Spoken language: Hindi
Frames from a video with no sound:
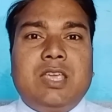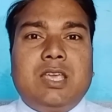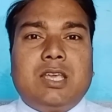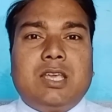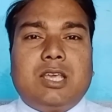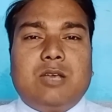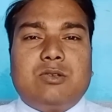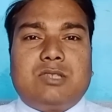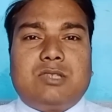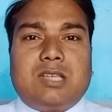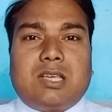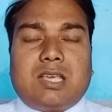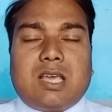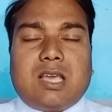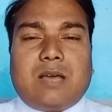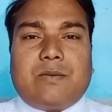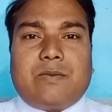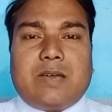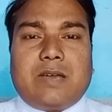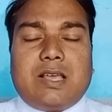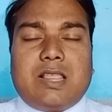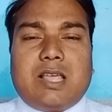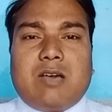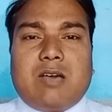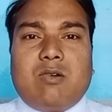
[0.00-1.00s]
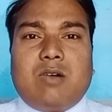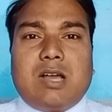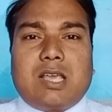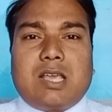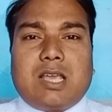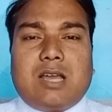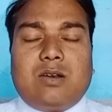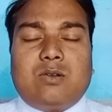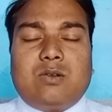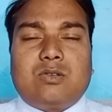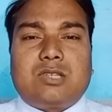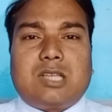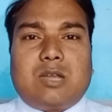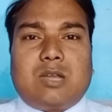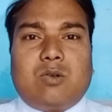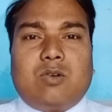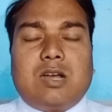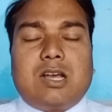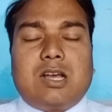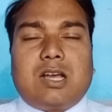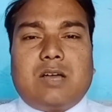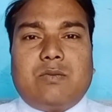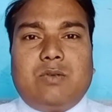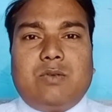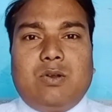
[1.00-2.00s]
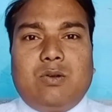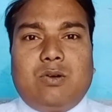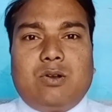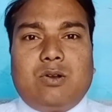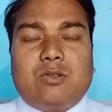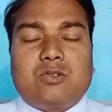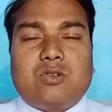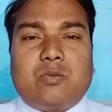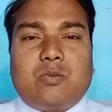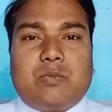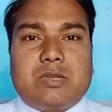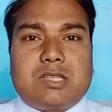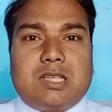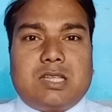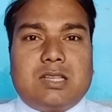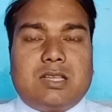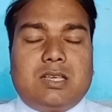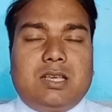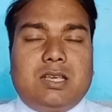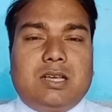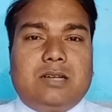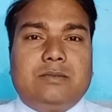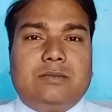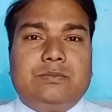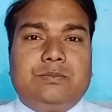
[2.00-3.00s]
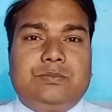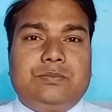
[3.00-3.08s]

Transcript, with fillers: कि उससे क्या फ़ायदा होगा क्या नुकसान होगा काफ़ी लोगों ने उसको पसंद किया